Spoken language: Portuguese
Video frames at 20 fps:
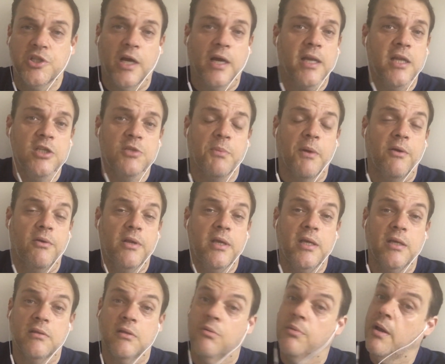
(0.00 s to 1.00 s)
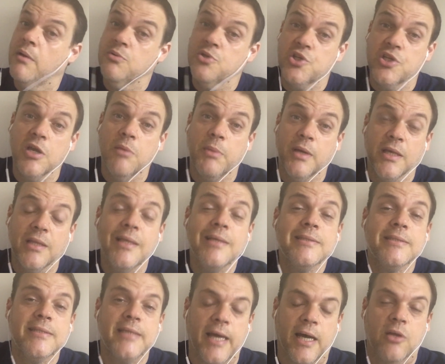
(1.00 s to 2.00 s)
da grande maioria, não é um esquema que dê
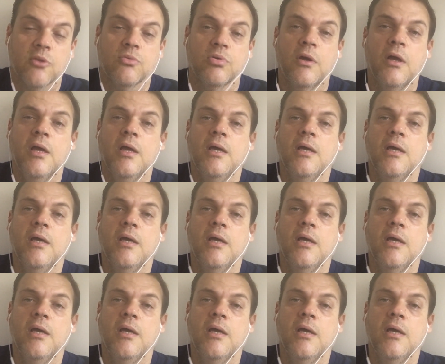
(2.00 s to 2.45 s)
certo.